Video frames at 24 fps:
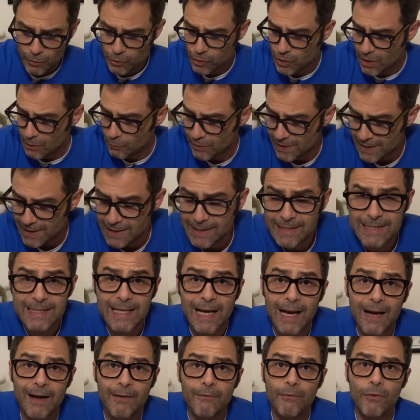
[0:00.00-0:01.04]
Io già
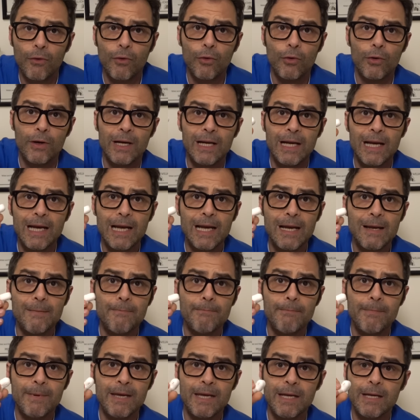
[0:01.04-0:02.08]
utilizzavo
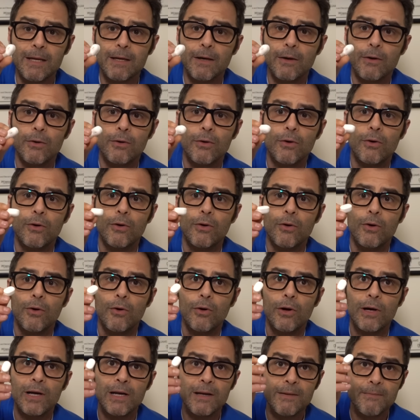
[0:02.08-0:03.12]
il
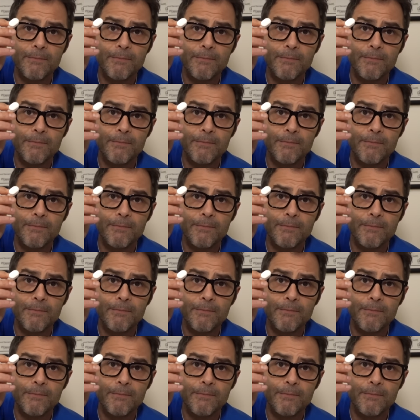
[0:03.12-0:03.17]
micro,